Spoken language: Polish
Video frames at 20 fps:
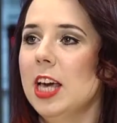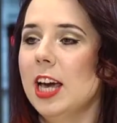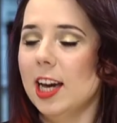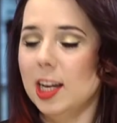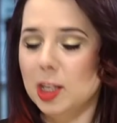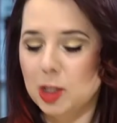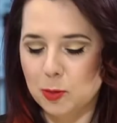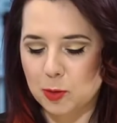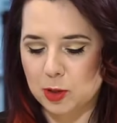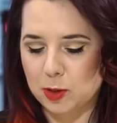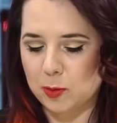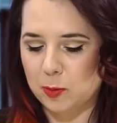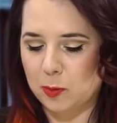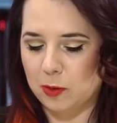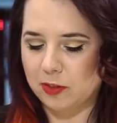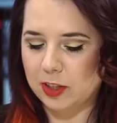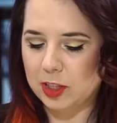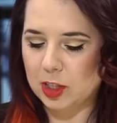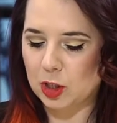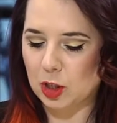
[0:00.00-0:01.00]
A czy możemy
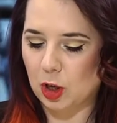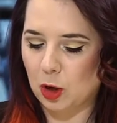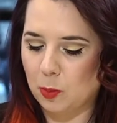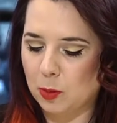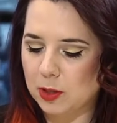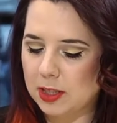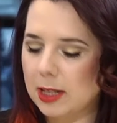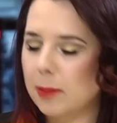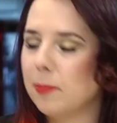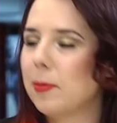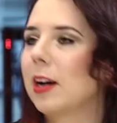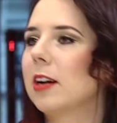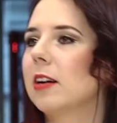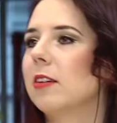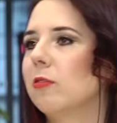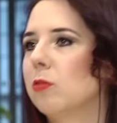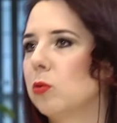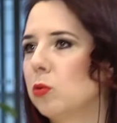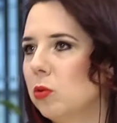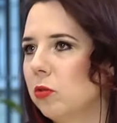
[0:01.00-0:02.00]
powiedzieć o postępach
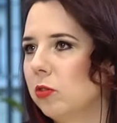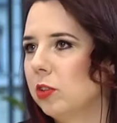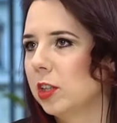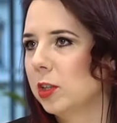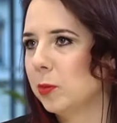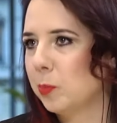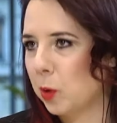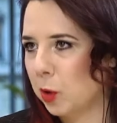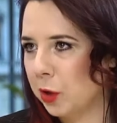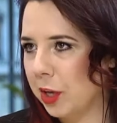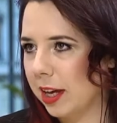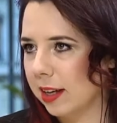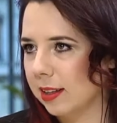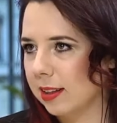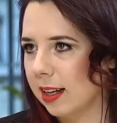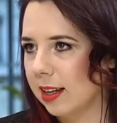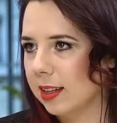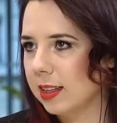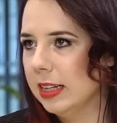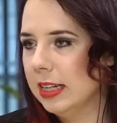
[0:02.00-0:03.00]
w głównych
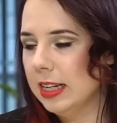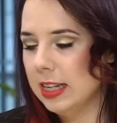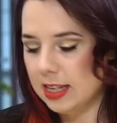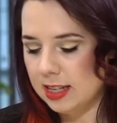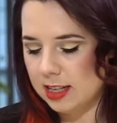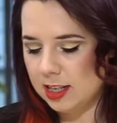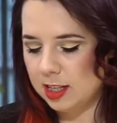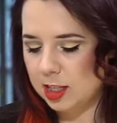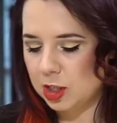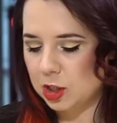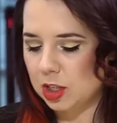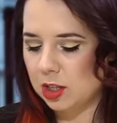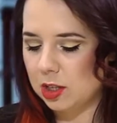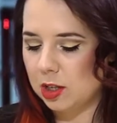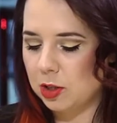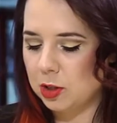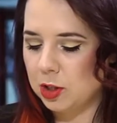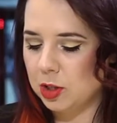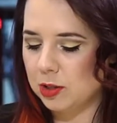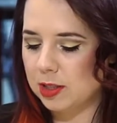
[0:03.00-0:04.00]
projektach, e, jeżeli
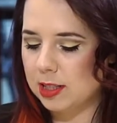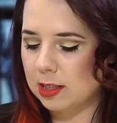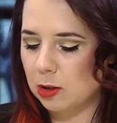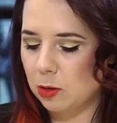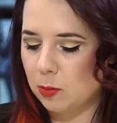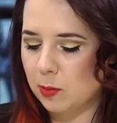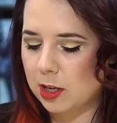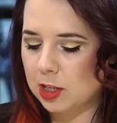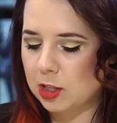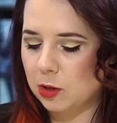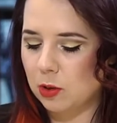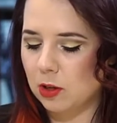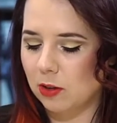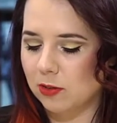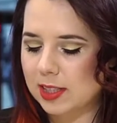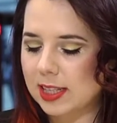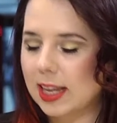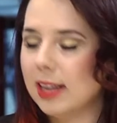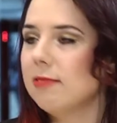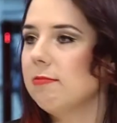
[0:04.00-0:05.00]
chodzi o Centrum
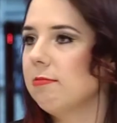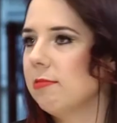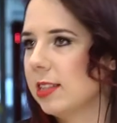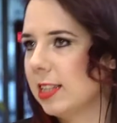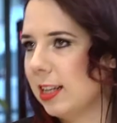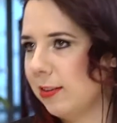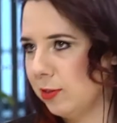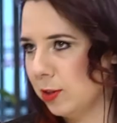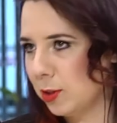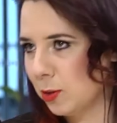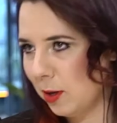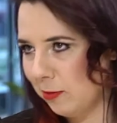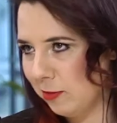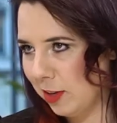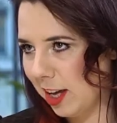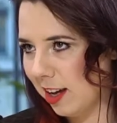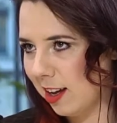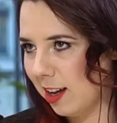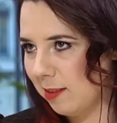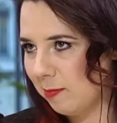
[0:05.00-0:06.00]
Marszałkowska Zawisła
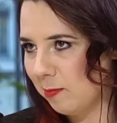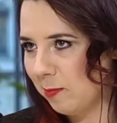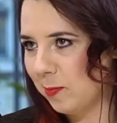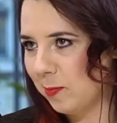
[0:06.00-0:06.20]
Wiecha?